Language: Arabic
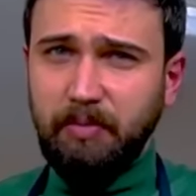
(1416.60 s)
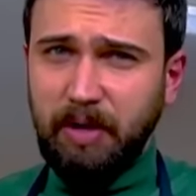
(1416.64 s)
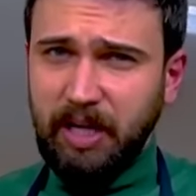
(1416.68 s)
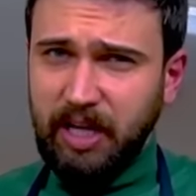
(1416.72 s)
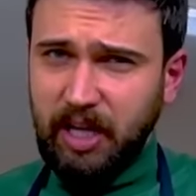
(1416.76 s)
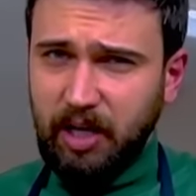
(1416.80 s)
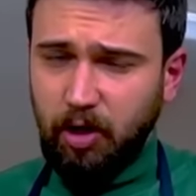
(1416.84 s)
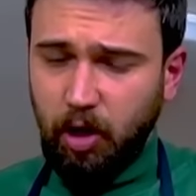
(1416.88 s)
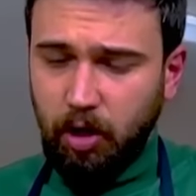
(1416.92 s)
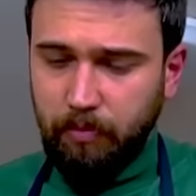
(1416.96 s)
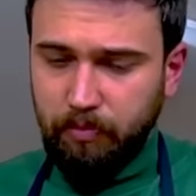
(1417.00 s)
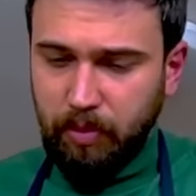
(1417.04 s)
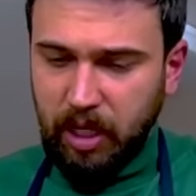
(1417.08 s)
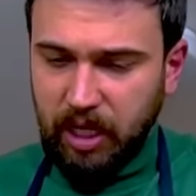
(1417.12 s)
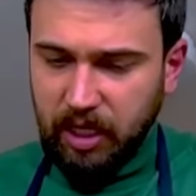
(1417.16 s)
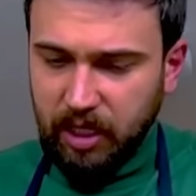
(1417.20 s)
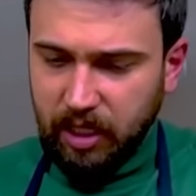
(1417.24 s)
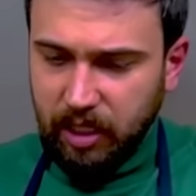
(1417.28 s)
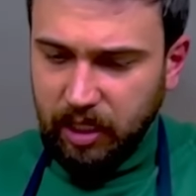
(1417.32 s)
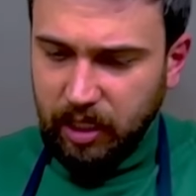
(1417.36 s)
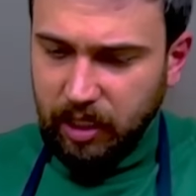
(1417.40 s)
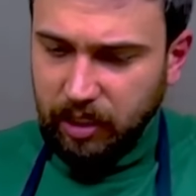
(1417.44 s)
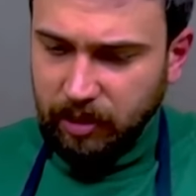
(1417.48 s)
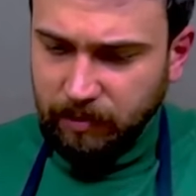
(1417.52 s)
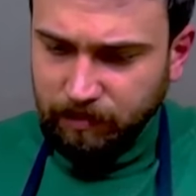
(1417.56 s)
معي انا وعم
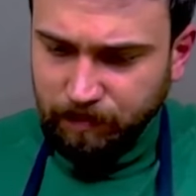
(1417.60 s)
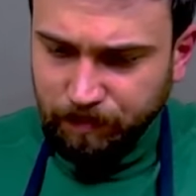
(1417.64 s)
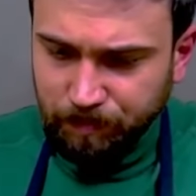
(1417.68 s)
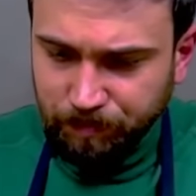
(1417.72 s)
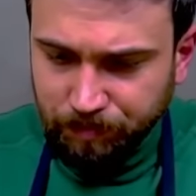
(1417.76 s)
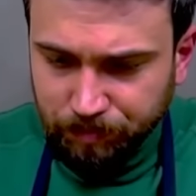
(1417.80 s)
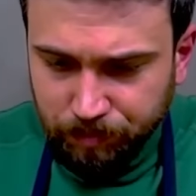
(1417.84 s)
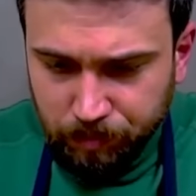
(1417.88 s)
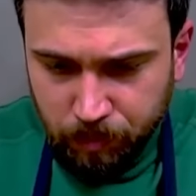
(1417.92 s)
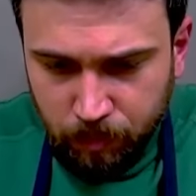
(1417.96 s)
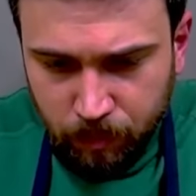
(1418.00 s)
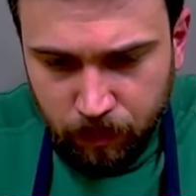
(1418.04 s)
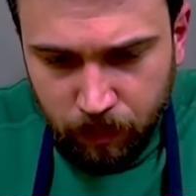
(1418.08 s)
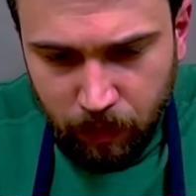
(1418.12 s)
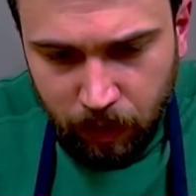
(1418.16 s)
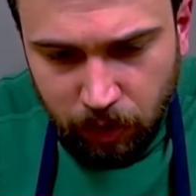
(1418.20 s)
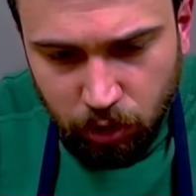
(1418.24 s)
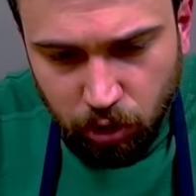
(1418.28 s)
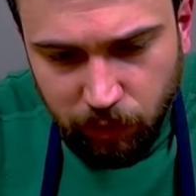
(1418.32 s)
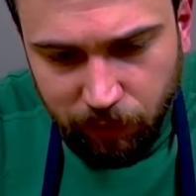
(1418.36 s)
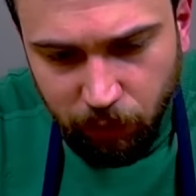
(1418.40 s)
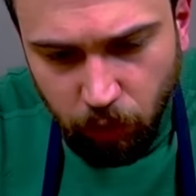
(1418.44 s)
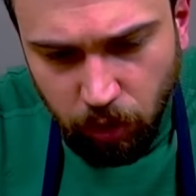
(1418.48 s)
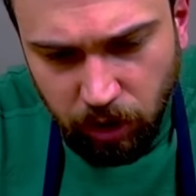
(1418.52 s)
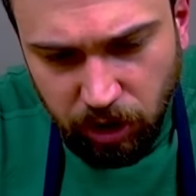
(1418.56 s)
باكلها
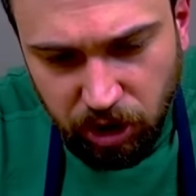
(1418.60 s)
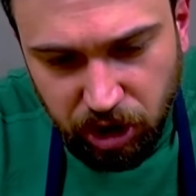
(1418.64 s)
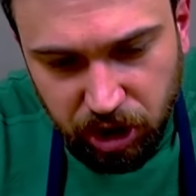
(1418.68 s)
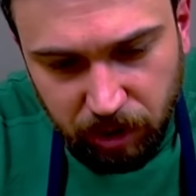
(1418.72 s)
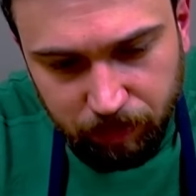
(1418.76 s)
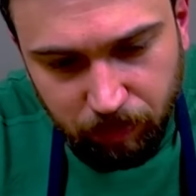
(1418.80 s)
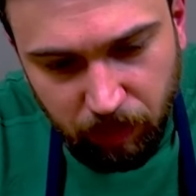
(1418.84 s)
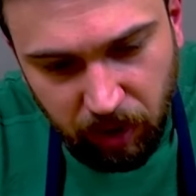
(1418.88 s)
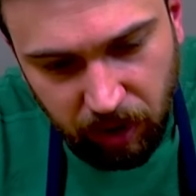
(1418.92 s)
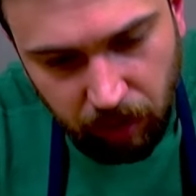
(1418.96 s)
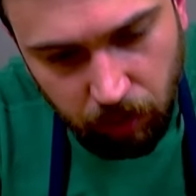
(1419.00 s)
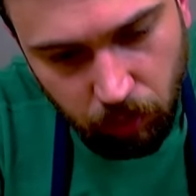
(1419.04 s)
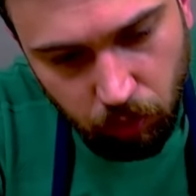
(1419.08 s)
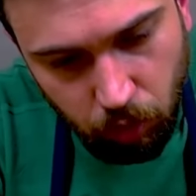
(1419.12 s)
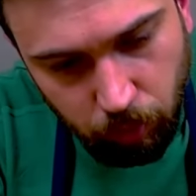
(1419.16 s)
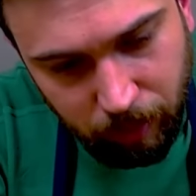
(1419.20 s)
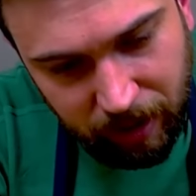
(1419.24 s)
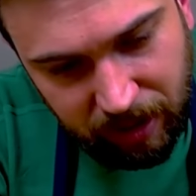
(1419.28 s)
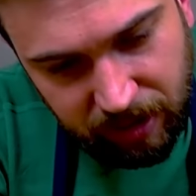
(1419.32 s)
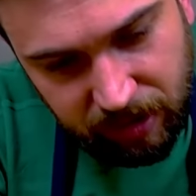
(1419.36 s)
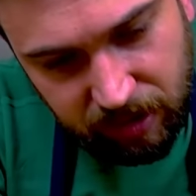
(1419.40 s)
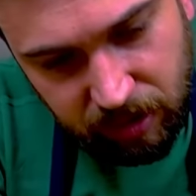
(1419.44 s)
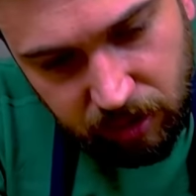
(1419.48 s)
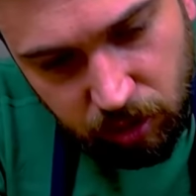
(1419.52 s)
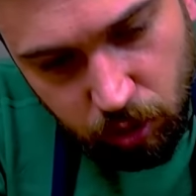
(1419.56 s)
شوفوا لي الجبنه انتم
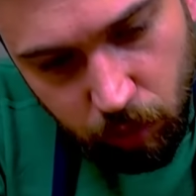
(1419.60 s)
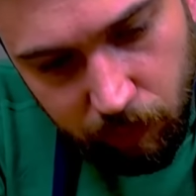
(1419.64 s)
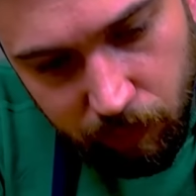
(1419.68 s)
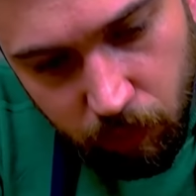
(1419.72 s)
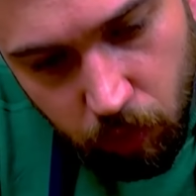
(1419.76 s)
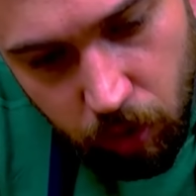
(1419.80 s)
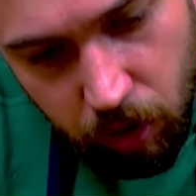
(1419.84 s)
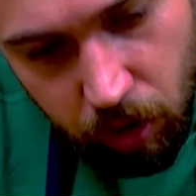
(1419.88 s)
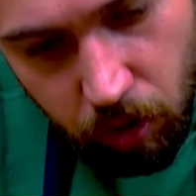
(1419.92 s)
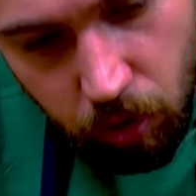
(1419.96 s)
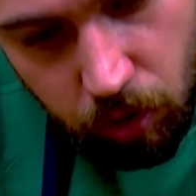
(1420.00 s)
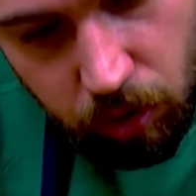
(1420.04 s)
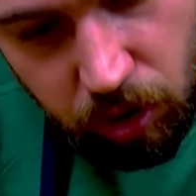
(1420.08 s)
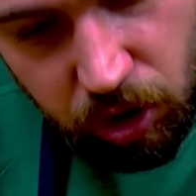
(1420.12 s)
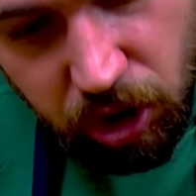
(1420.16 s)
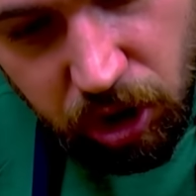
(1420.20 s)
بس شوفوا لي هون